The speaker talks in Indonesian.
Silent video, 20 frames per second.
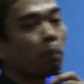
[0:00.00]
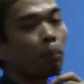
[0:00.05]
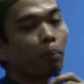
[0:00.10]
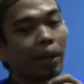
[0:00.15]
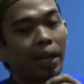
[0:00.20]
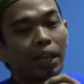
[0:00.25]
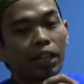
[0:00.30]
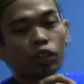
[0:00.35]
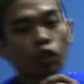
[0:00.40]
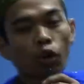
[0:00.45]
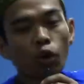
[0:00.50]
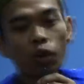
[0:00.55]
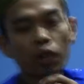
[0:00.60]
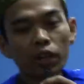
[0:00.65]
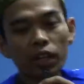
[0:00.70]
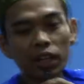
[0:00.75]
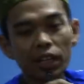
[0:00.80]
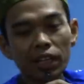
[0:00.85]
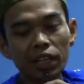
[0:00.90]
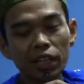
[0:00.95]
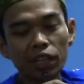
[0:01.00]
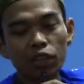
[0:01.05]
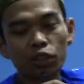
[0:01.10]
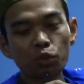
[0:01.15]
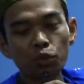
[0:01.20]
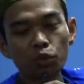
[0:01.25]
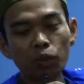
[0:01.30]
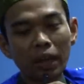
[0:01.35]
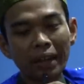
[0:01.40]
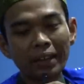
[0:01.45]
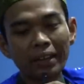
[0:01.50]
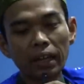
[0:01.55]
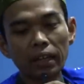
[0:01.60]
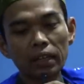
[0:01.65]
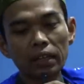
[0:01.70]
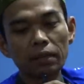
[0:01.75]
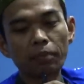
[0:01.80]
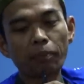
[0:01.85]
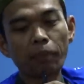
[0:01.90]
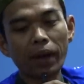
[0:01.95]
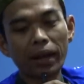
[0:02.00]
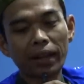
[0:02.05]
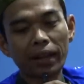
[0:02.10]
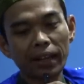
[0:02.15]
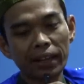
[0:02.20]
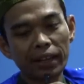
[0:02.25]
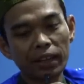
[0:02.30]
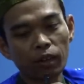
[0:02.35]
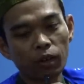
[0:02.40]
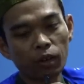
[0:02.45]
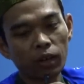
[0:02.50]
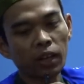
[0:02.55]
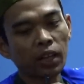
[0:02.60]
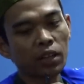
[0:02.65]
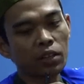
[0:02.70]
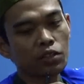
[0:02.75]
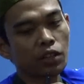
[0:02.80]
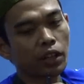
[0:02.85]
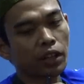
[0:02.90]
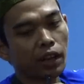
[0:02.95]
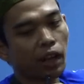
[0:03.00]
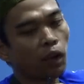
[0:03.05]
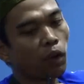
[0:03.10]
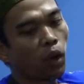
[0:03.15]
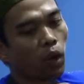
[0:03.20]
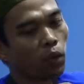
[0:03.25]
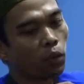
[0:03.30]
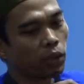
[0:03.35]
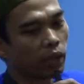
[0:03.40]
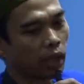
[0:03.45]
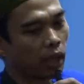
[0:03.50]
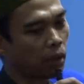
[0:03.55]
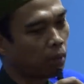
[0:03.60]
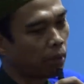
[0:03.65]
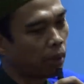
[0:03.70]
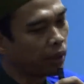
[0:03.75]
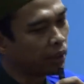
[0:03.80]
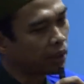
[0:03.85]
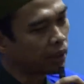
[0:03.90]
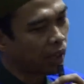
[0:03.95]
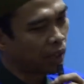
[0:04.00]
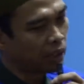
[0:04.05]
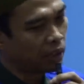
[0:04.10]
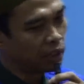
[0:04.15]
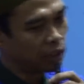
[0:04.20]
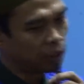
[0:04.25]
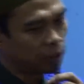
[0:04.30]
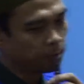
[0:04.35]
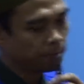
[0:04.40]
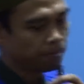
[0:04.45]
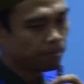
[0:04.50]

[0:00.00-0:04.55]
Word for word: Metode itulah yang dipakai oleh Syekh Nawawi Al-Bantani.